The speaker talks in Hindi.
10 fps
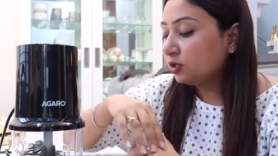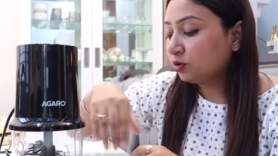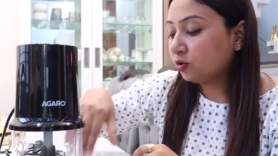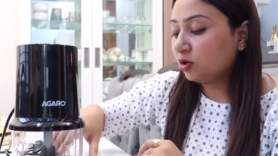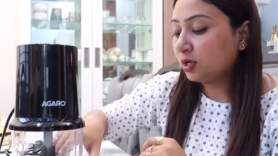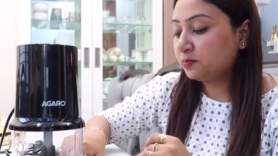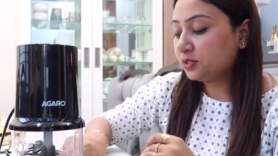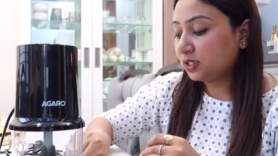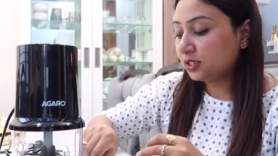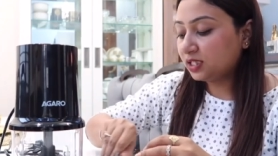तो अब
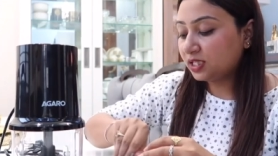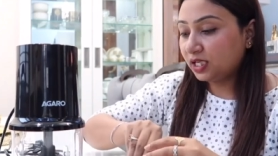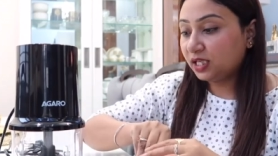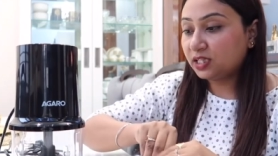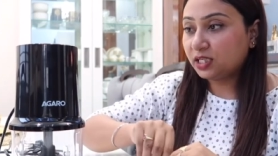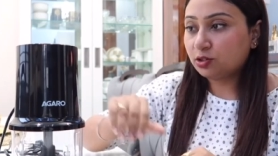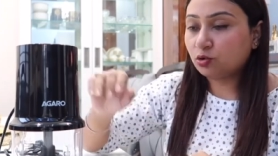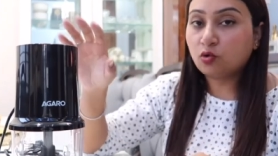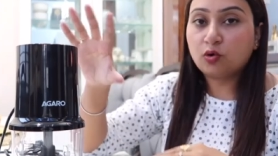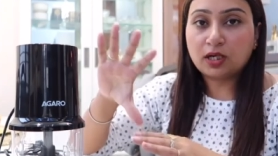जल्दी से इसके
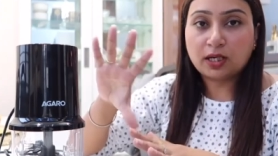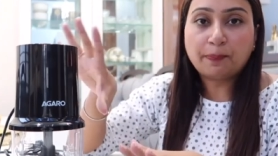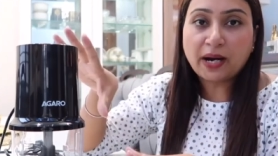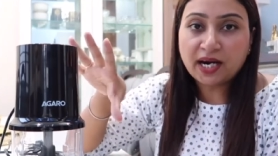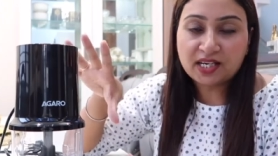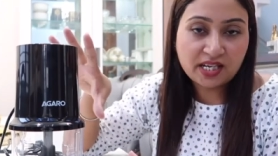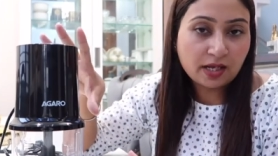जो पार्ट्स uh,